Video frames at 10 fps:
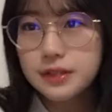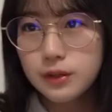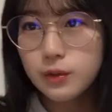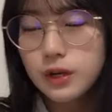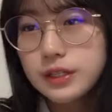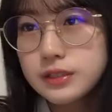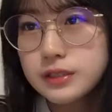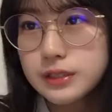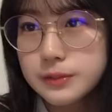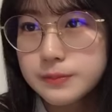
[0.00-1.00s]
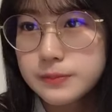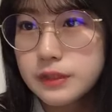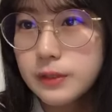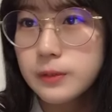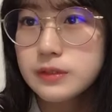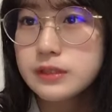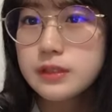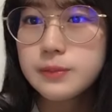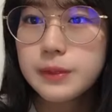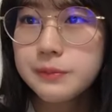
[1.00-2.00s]
5期生は結構あれですね
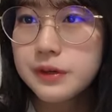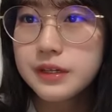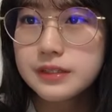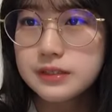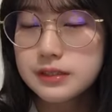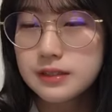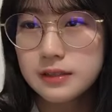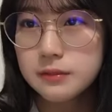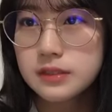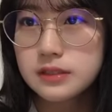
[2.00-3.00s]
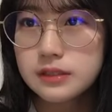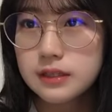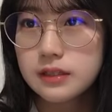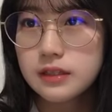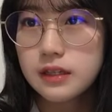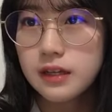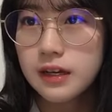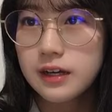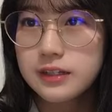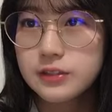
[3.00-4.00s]
慶応だったメンバーエつになりまし
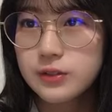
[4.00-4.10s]
たね